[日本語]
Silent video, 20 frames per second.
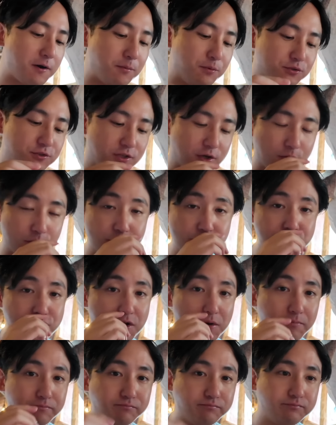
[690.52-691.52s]
ぼちゃ美味しい
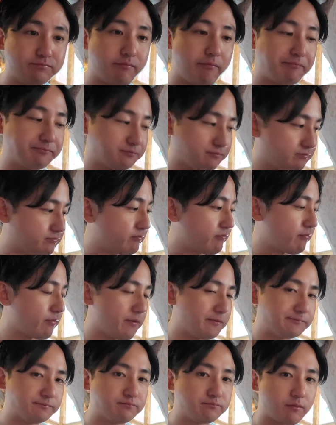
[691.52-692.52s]

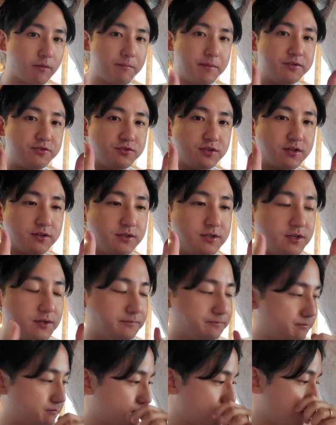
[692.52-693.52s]
めっちゃいい
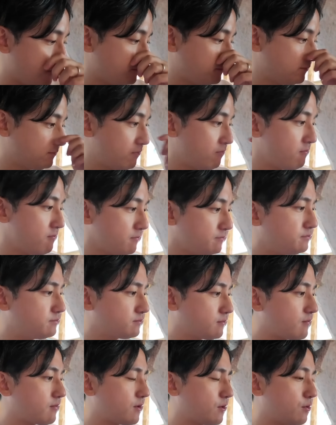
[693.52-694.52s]

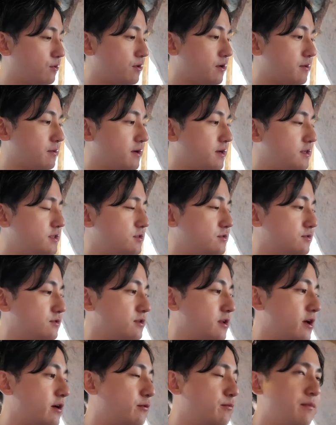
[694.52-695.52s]
これはいいっす
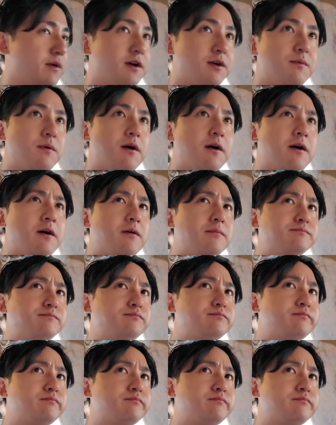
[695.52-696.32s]
ねうまいわ